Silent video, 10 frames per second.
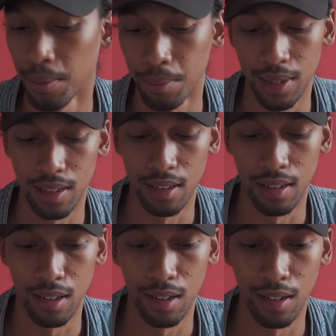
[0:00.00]
Mais
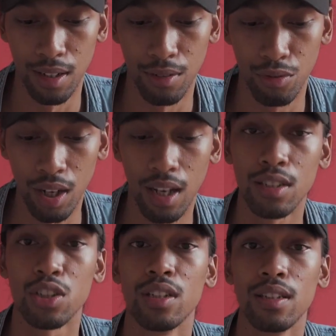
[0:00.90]
euh,
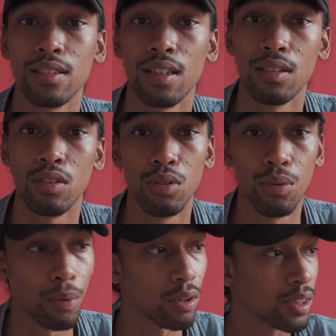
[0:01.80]
voilà, j'ai essayé de
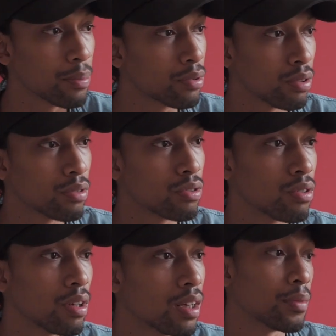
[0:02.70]
prendre un peu de
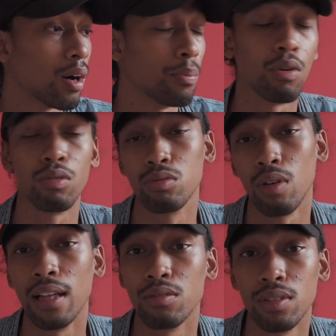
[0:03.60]
recul par rapport
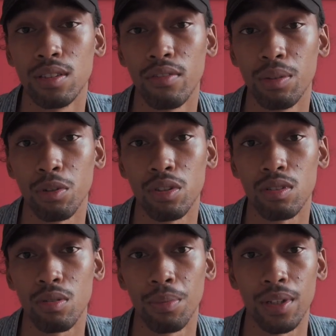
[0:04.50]
à tous les événements qui
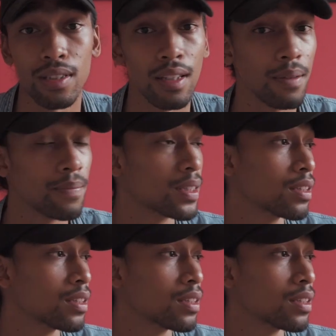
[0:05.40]
sont passés.